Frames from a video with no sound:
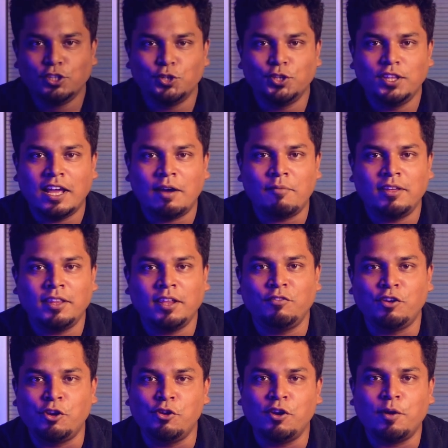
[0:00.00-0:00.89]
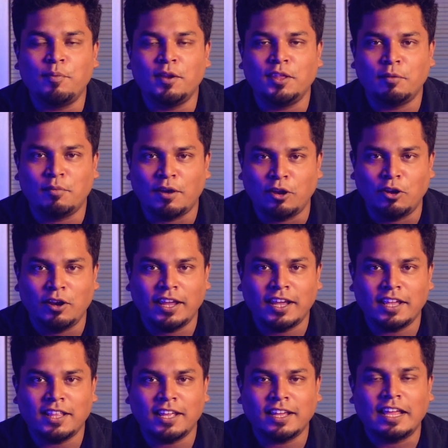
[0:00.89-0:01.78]
যদি আমাদের ভিডিও আপনাদের ভালো
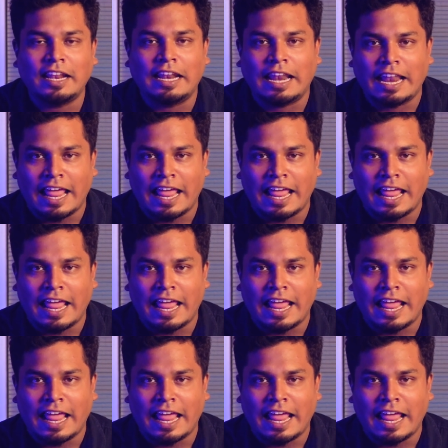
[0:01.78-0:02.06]
লেগে থাকে